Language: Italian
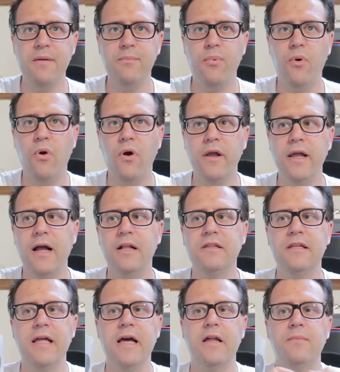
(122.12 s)
e poi
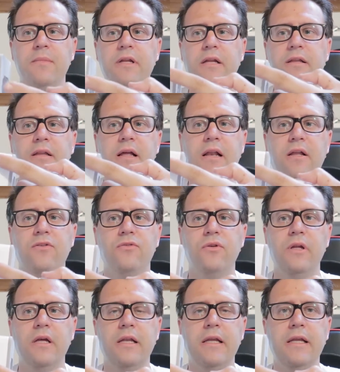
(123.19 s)
al termine della
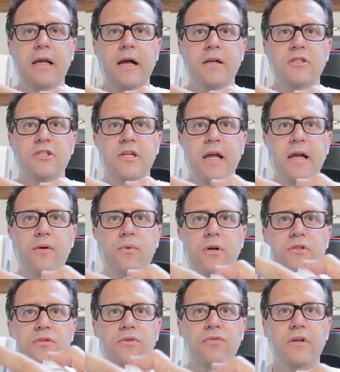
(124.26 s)
suoneria c'è
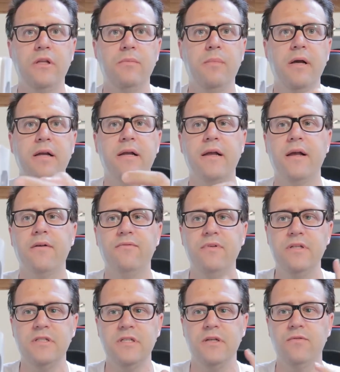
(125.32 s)
questo feedback
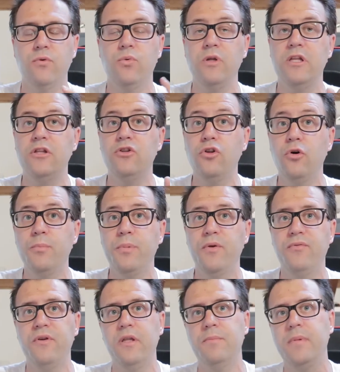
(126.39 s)
visivo, quindi doppio
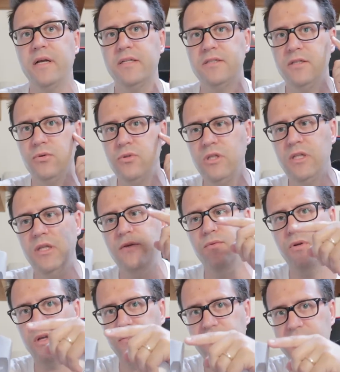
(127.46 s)
feedback sia
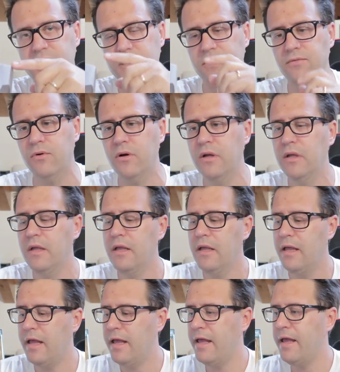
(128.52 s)
uditivo che visivo.
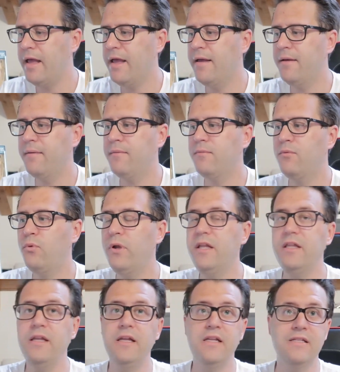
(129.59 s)
Eh,
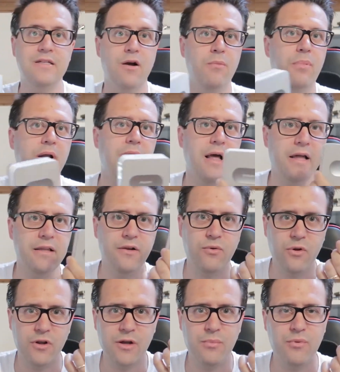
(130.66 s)
quindi iniziamo a parlare di
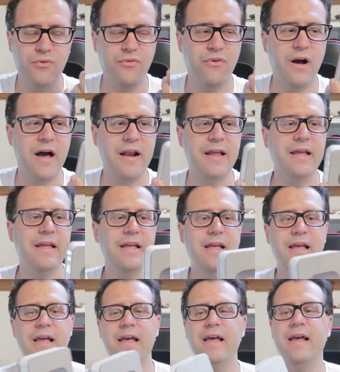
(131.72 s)
quello che può fare
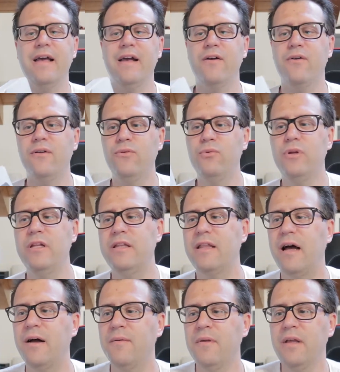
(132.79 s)
eh,
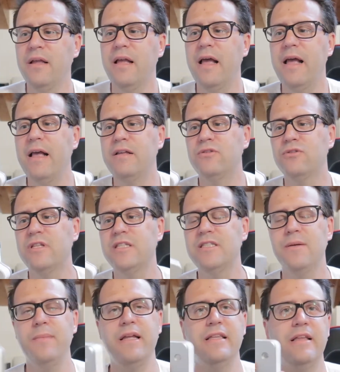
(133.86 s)
l'unità. Eh,
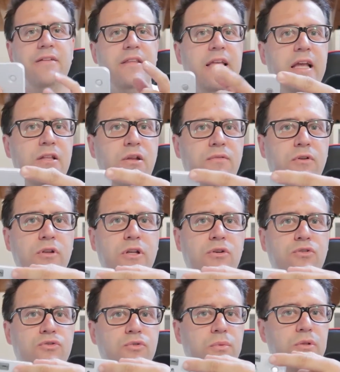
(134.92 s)
sostanzialmente dietro, ve lo
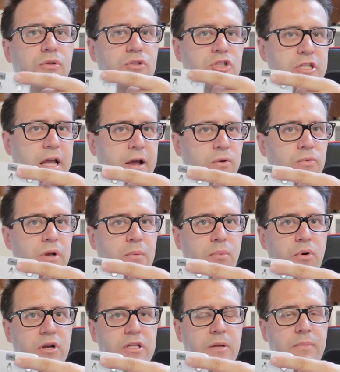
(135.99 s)
dico subito, c'è una
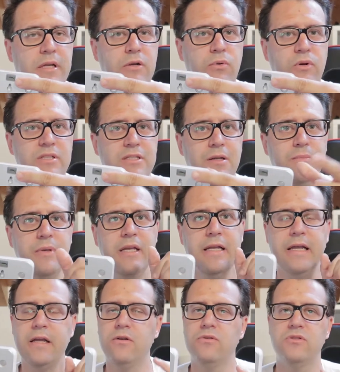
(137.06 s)
porta micro USB
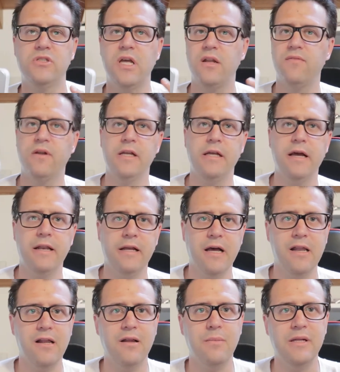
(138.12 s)
che non serve a
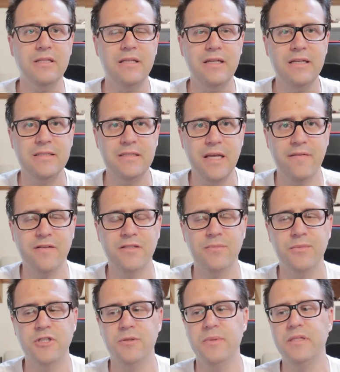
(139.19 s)
ricaricare le batterie, serve
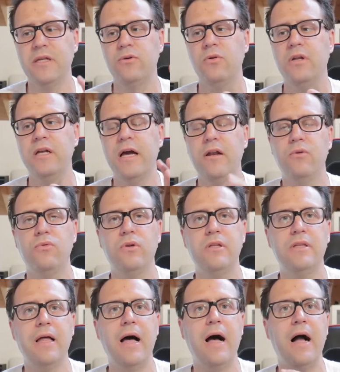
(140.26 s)
semplicemente a collegare
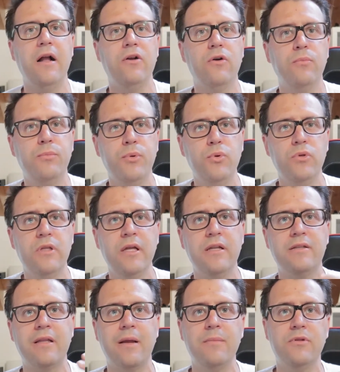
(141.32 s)
l'unità al
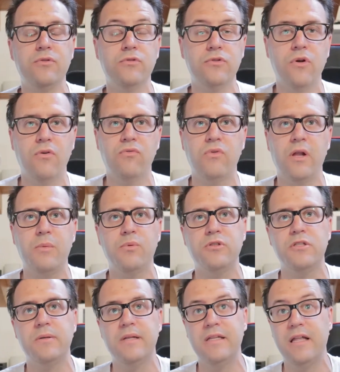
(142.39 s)
computer, tramite un software è
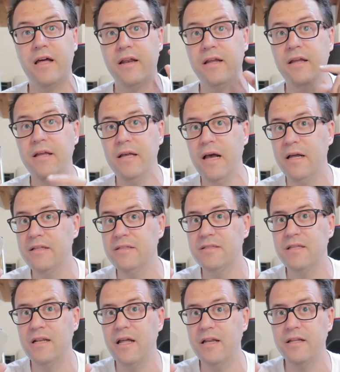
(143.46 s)
possibile andare ad
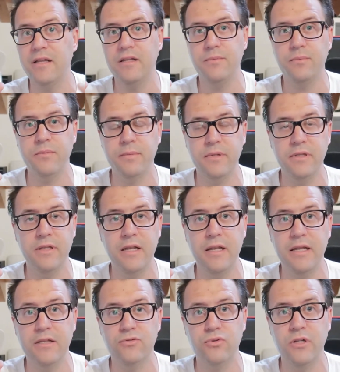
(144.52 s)
installare delle,
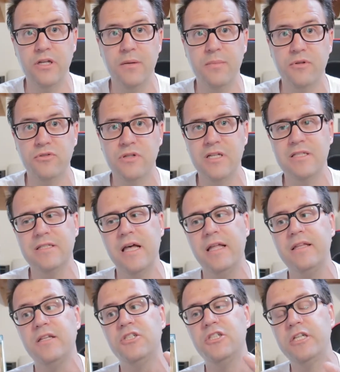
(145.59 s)
delle suonerie
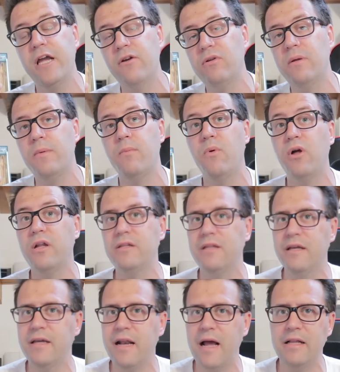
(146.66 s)
personalizzate, c'è una memoria
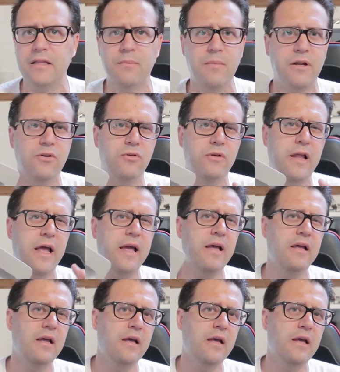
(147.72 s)
integrata ma non è